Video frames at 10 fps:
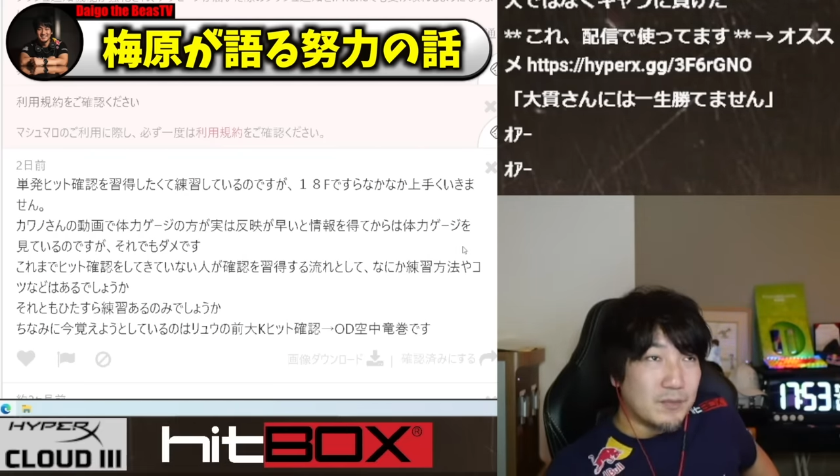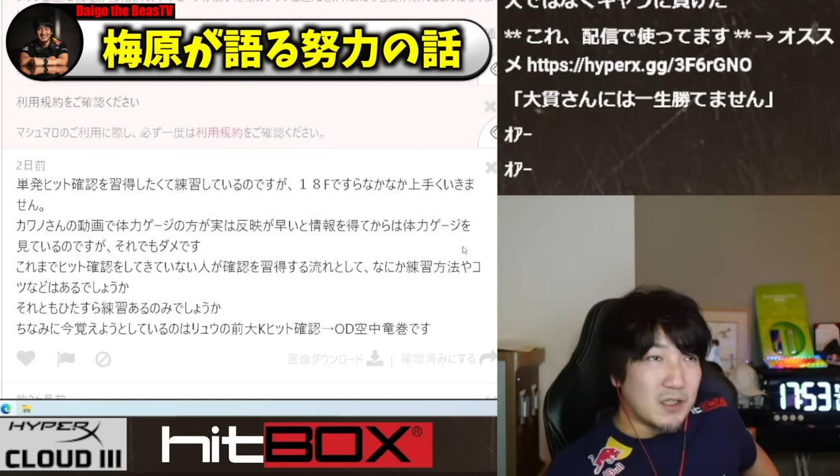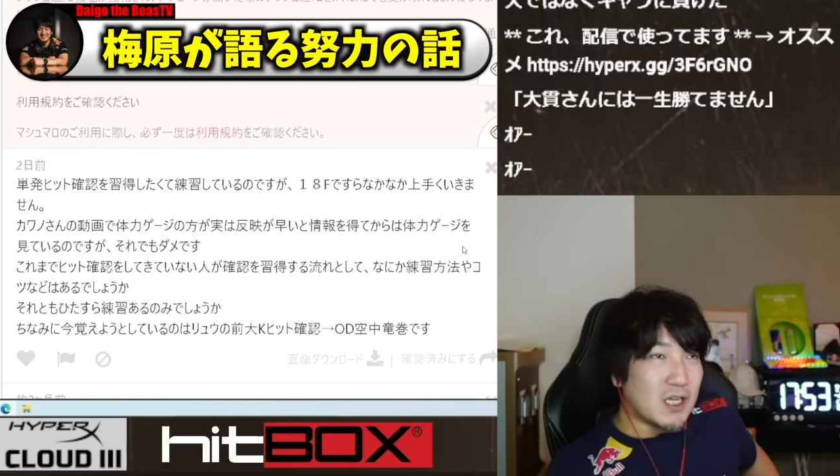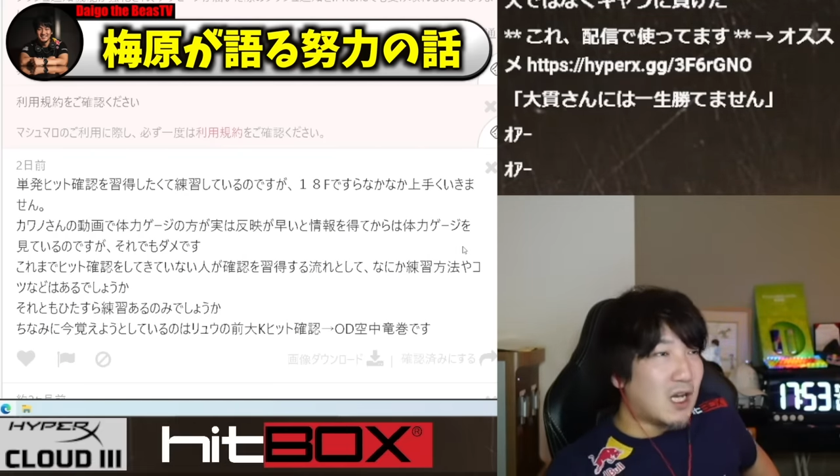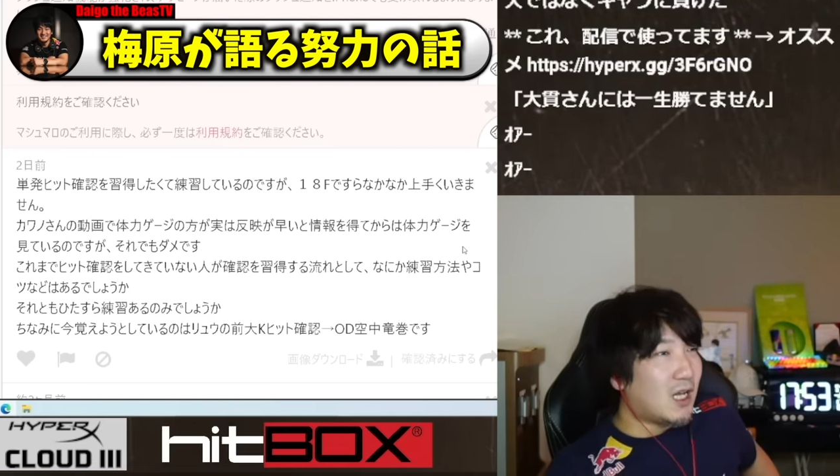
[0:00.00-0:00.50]

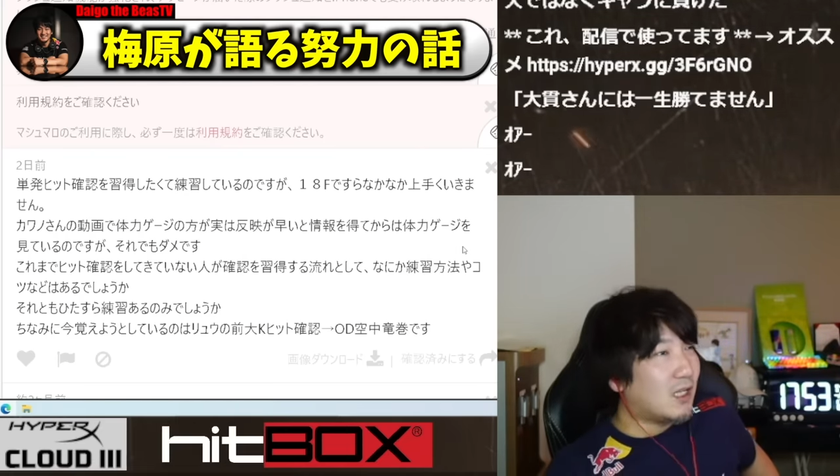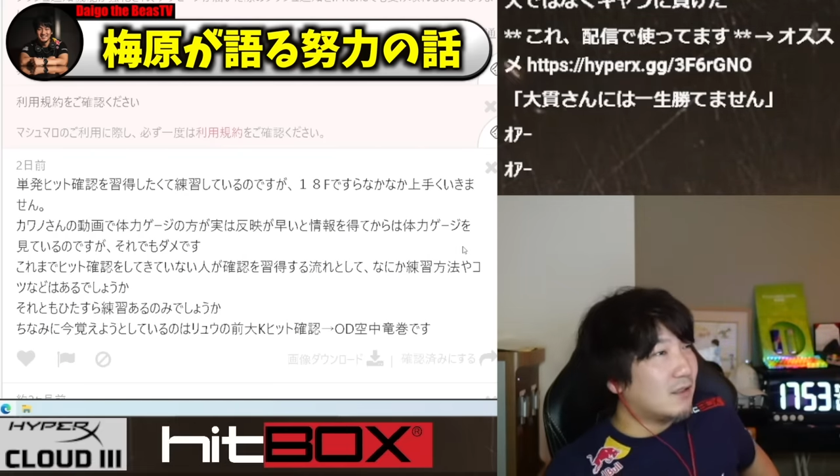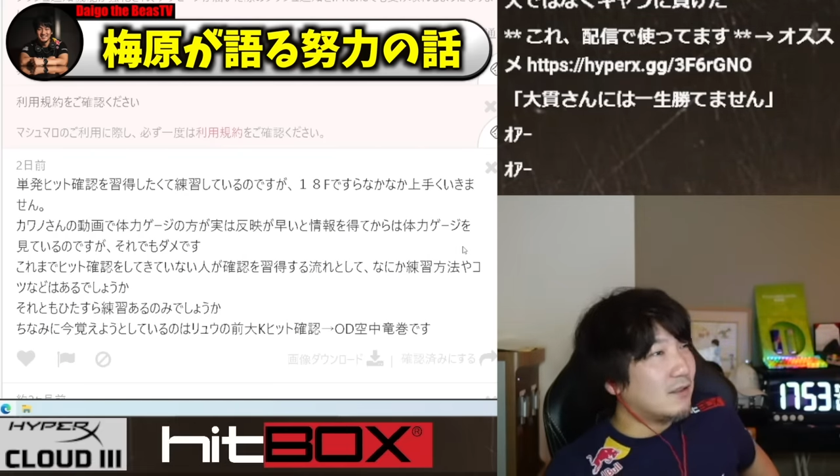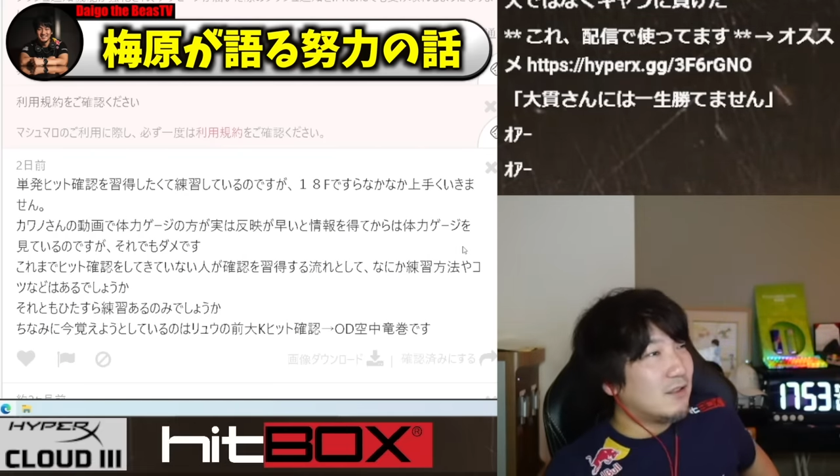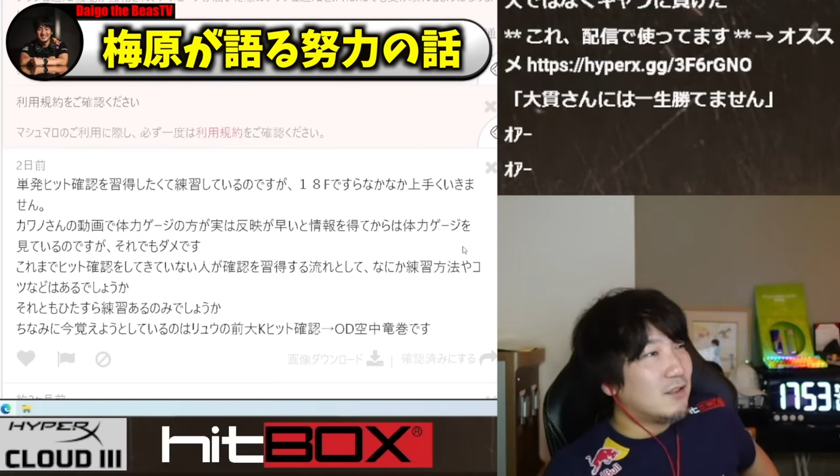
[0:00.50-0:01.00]
い
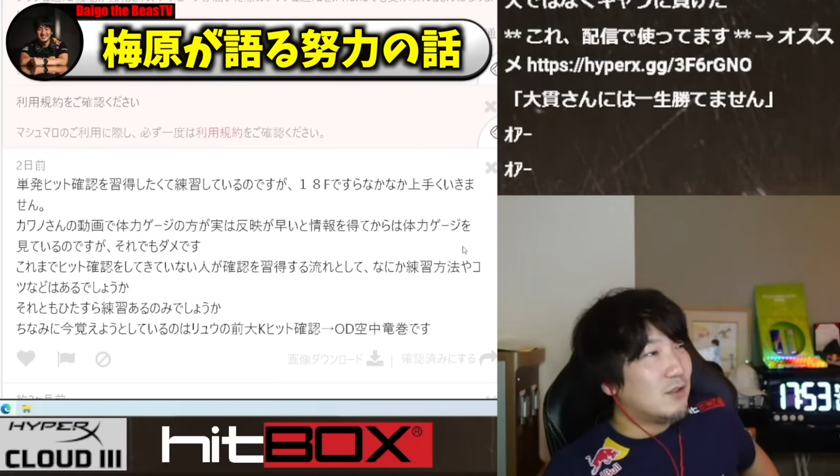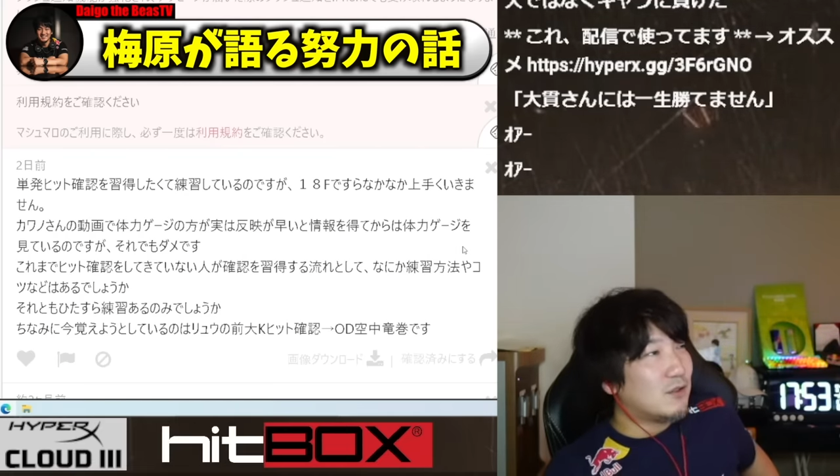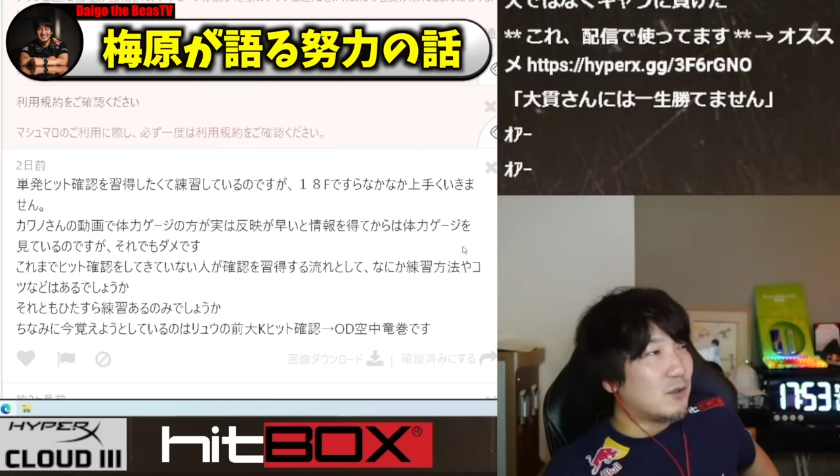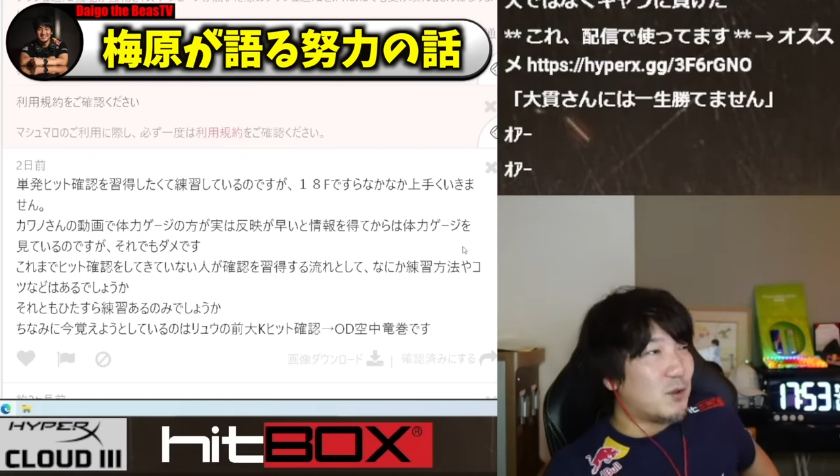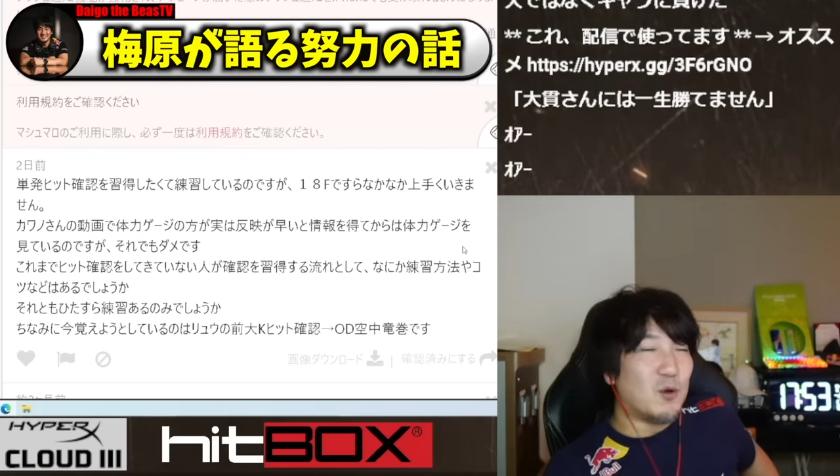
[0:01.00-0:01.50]
やー
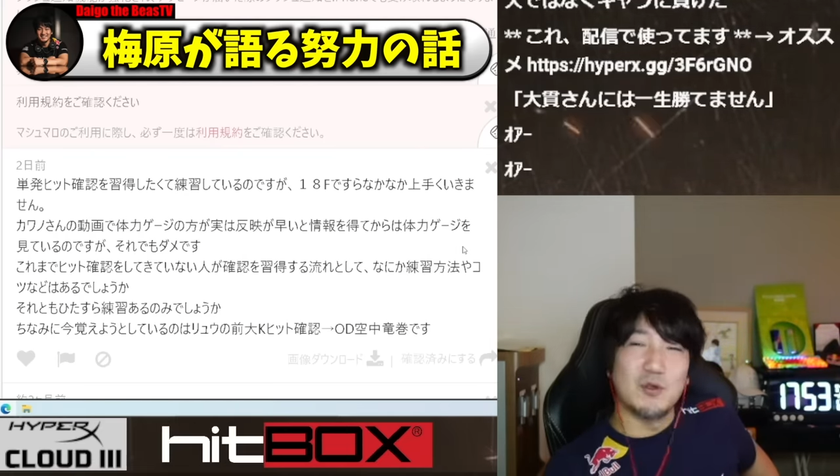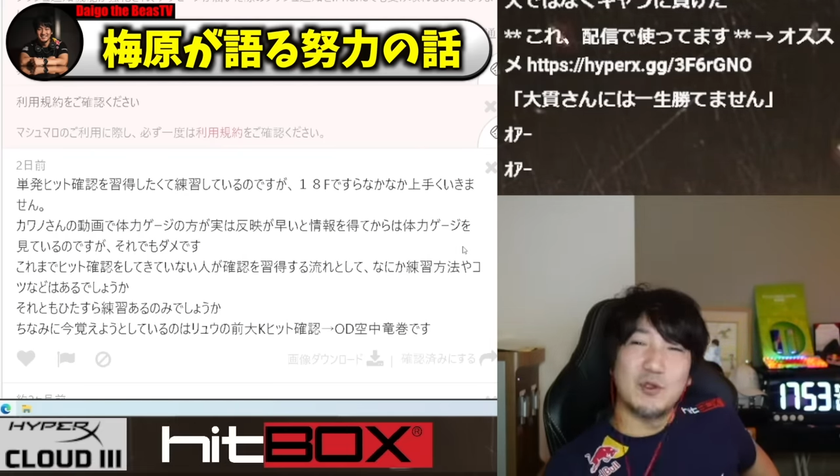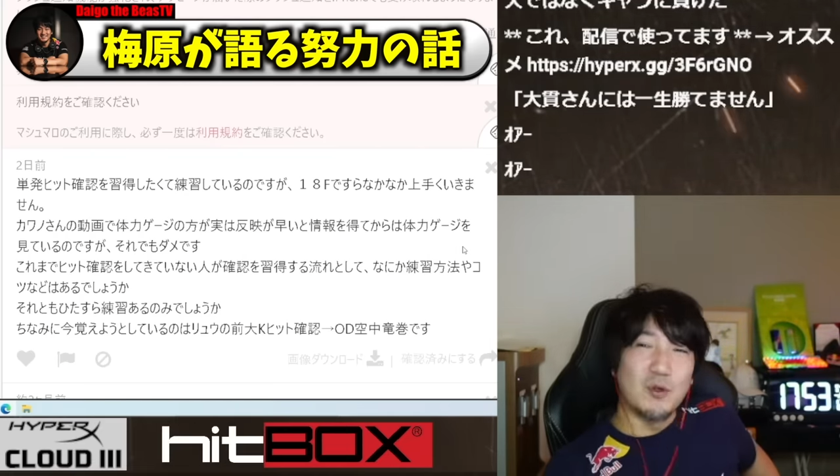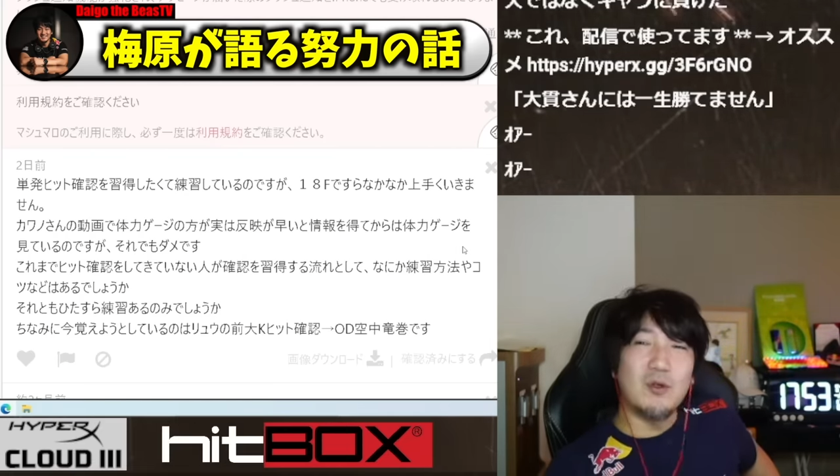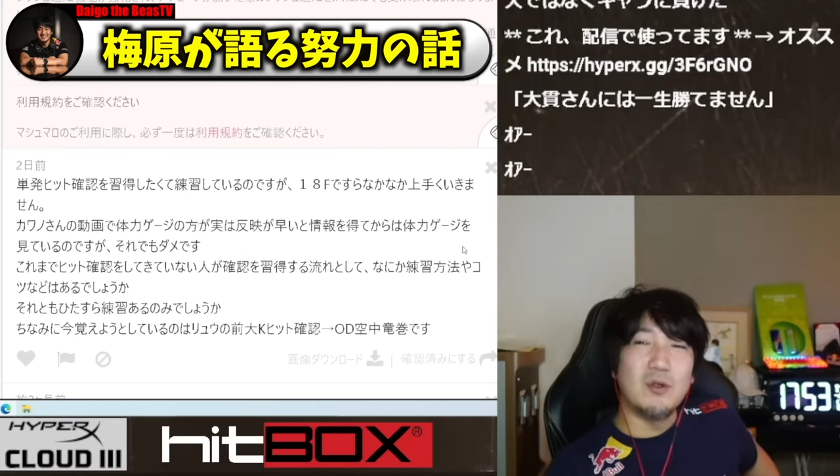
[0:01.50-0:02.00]
その校長